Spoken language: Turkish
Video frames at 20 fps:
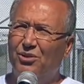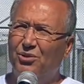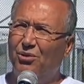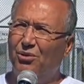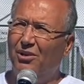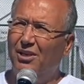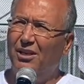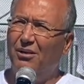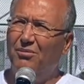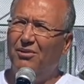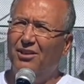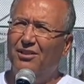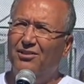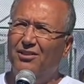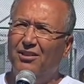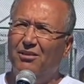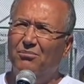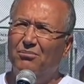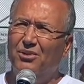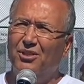
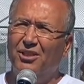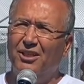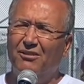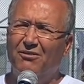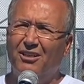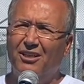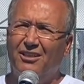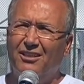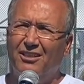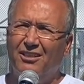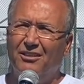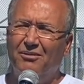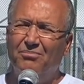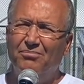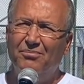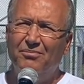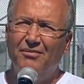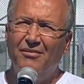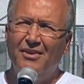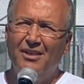söyleyebileceğim bir şey var ki
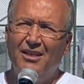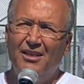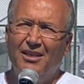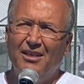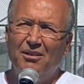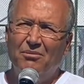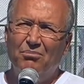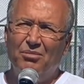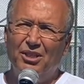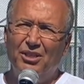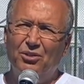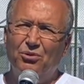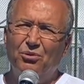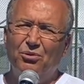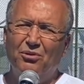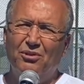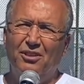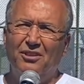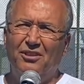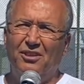biz
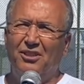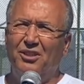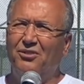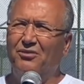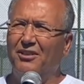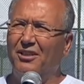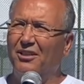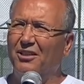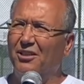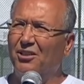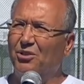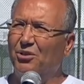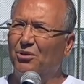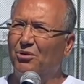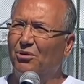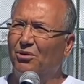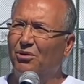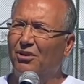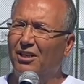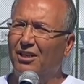Türkiye Tenis
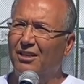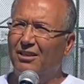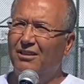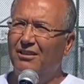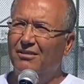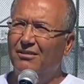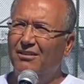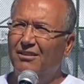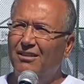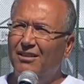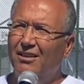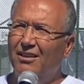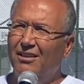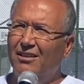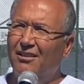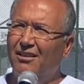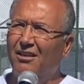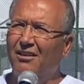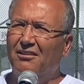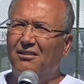Federasyonu olarak
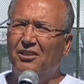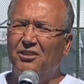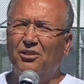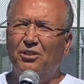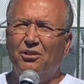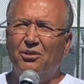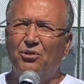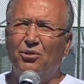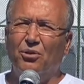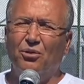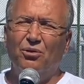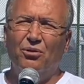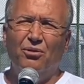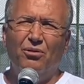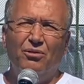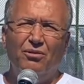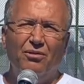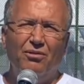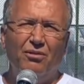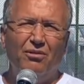yaklaşık son
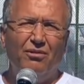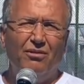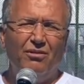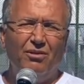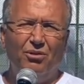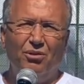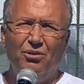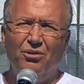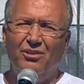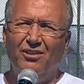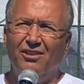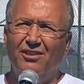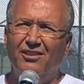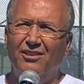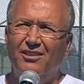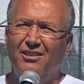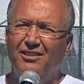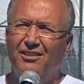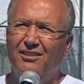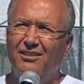10
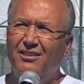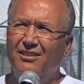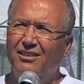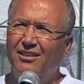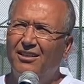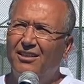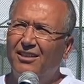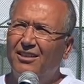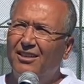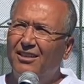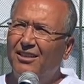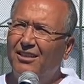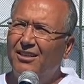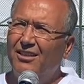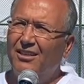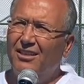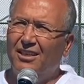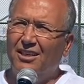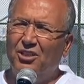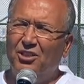yıldır
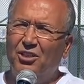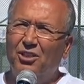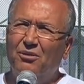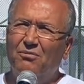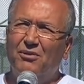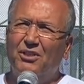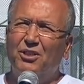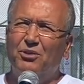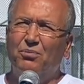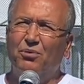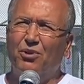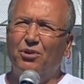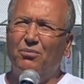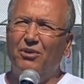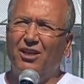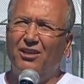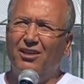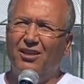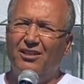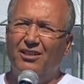Gençlik ve Spor
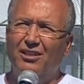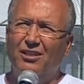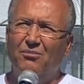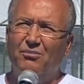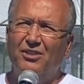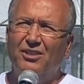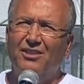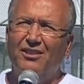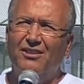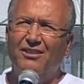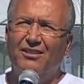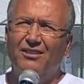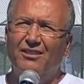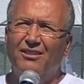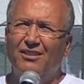Bakanlığımızın